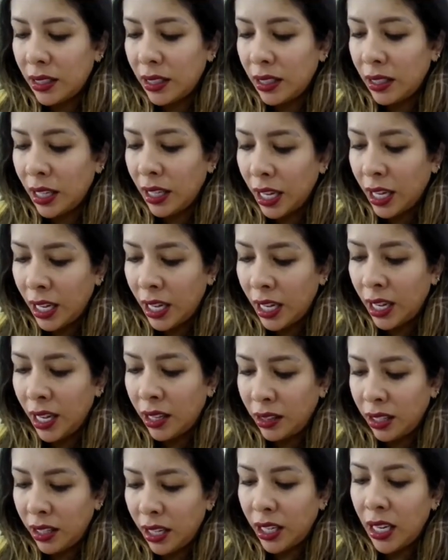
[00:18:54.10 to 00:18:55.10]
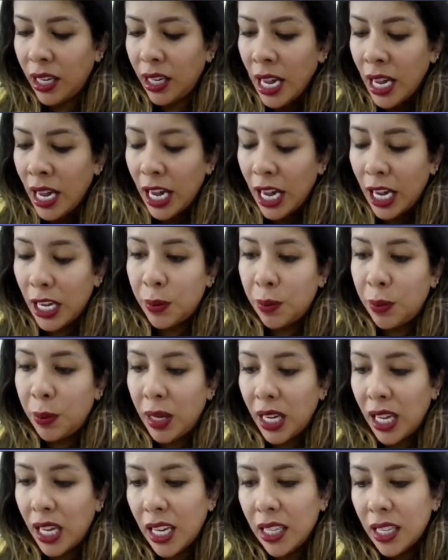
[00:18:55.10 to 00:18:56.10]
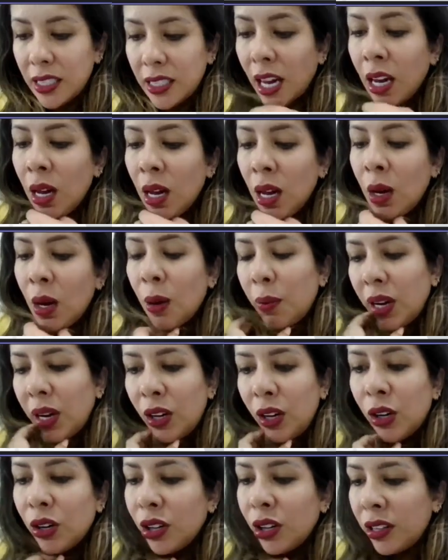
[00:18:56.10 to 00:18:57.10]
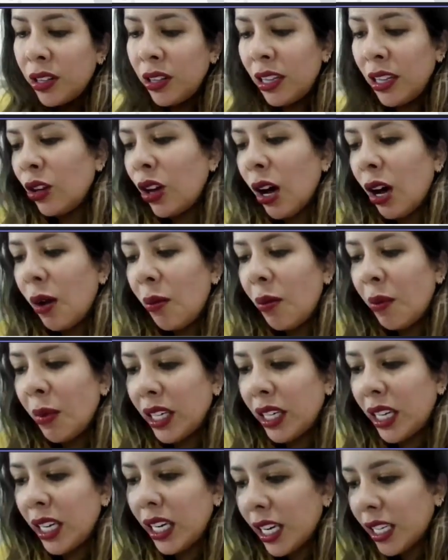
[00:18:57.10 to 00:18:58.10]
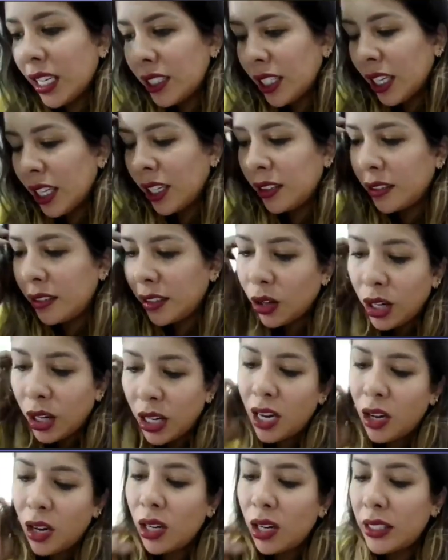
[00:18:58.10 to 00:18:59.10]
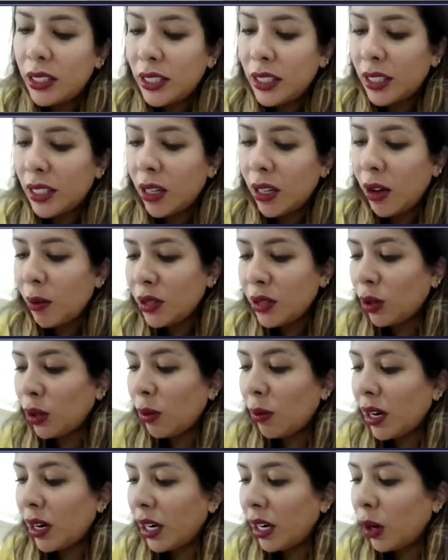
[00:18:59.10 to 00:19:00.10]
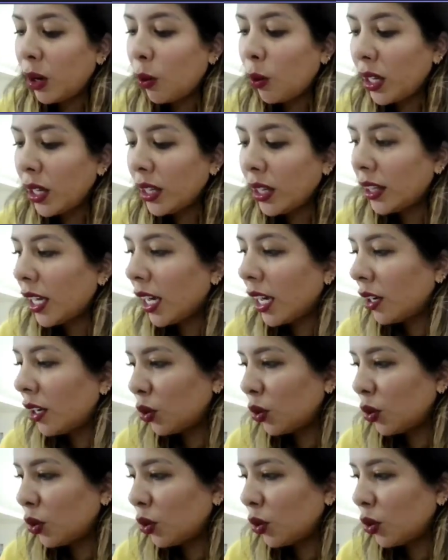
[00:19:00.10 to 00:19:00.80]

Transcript: eh, tienen experiencia. Pero de todas maneras, este colega congresista, vamos a tomar en cuenta su